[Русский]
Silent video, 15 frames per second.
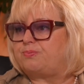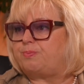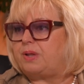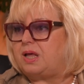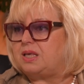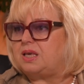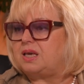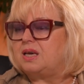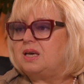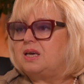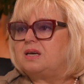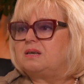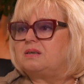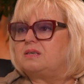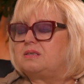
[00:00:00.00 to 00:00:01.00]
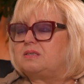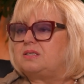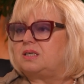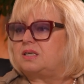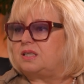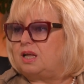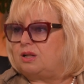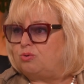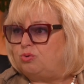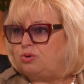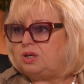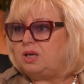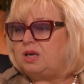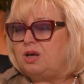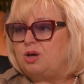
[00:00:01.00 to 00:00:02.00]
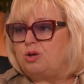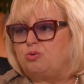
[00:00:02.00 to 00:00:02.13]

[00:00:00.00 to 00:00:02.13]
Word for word: плане технологий.